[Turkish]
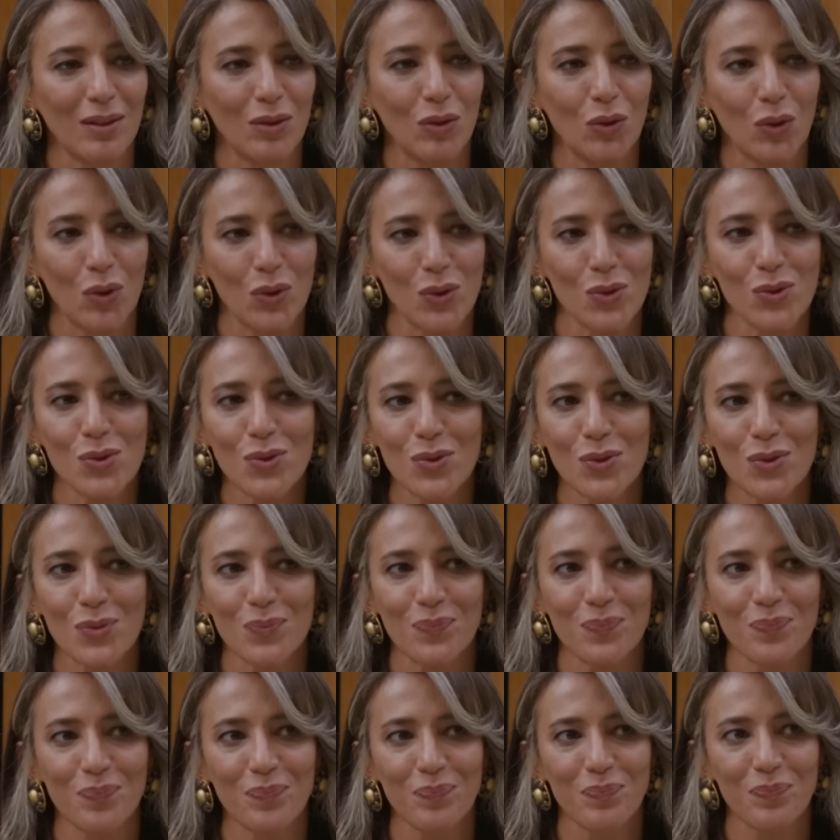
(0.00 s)
de ediyoruz.
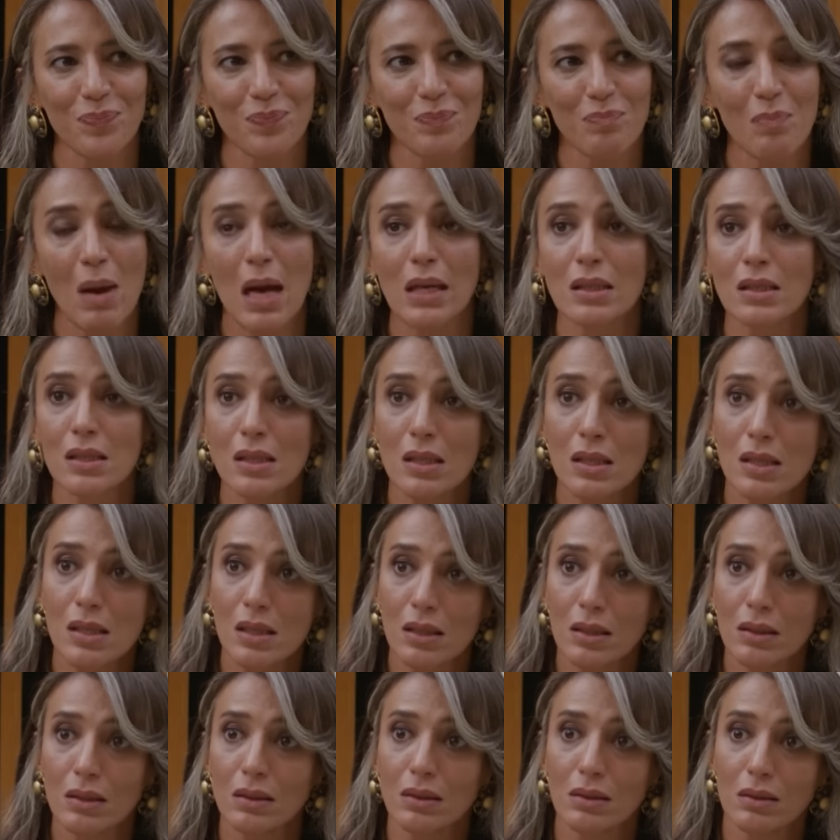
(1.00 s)
Ben
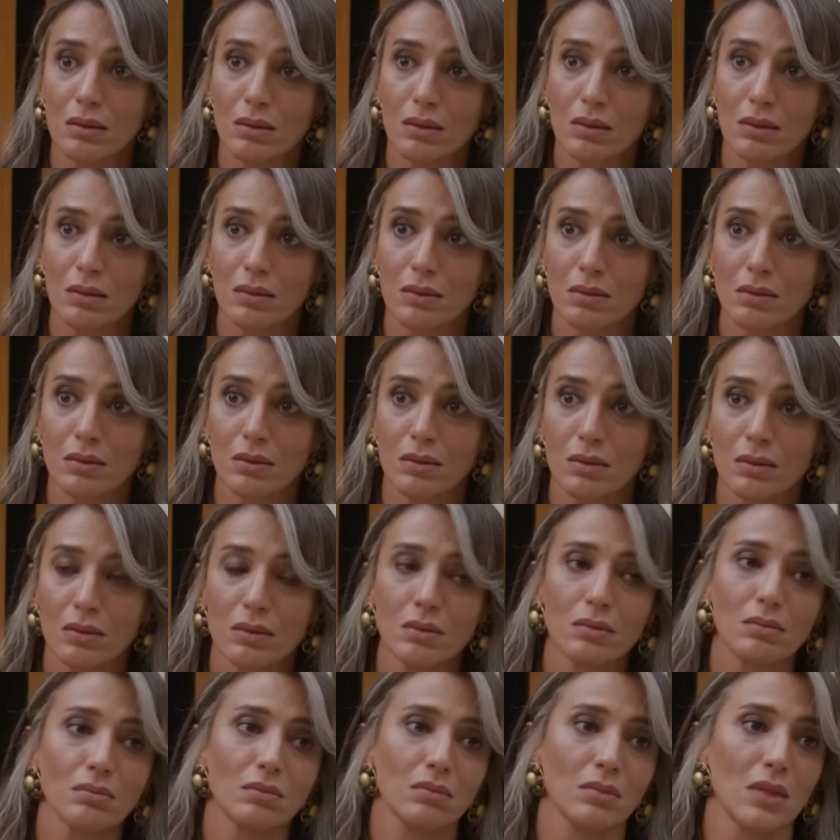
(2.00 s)
sizin
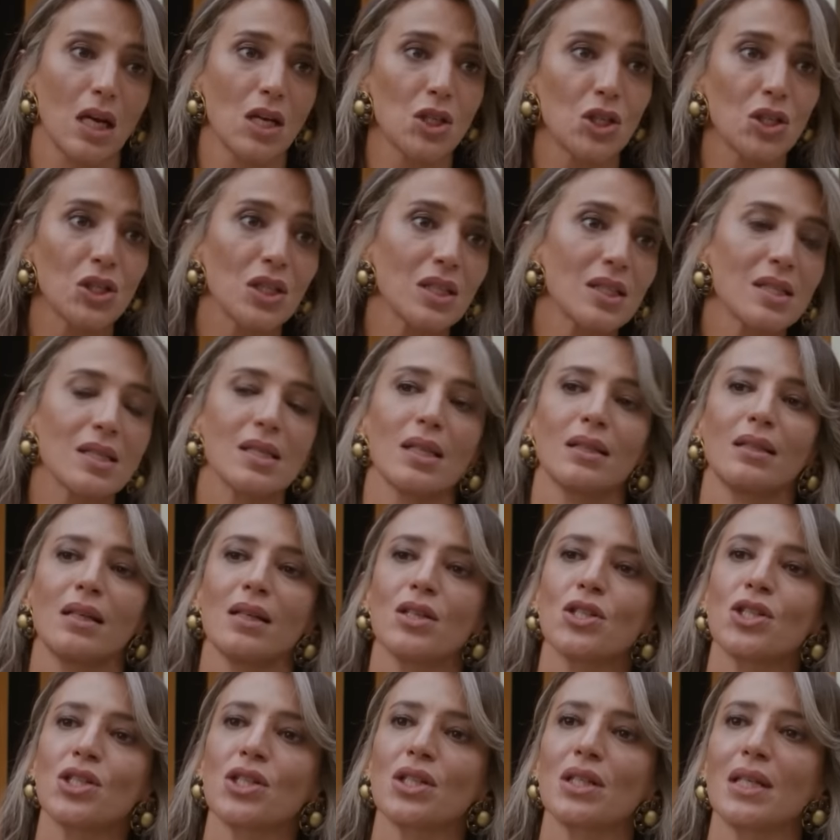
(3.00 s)
aşkınıza da
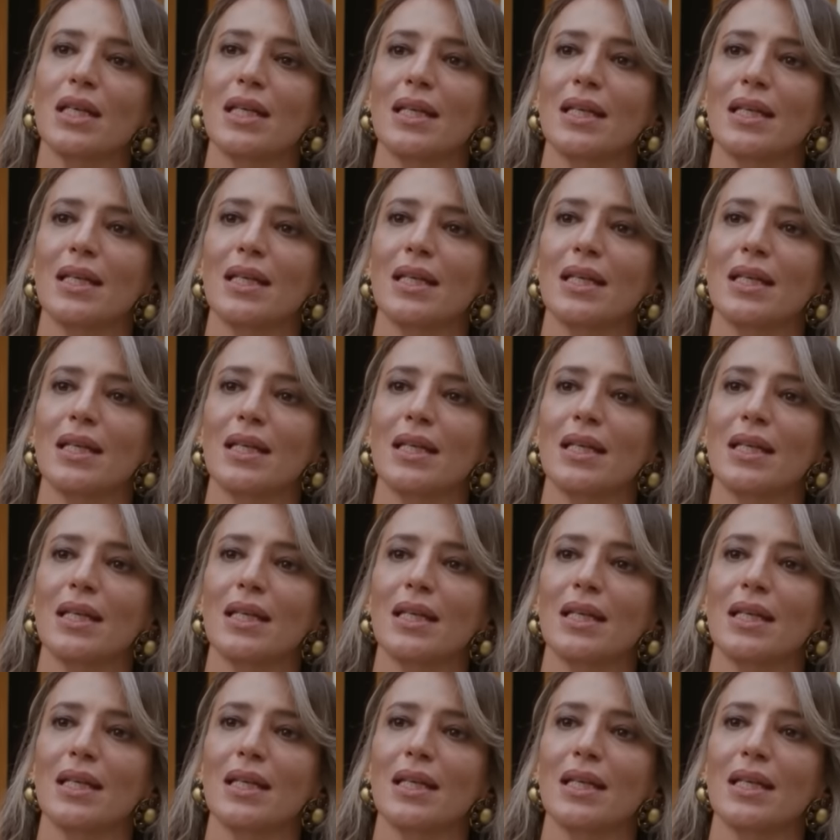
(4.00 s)
aşırı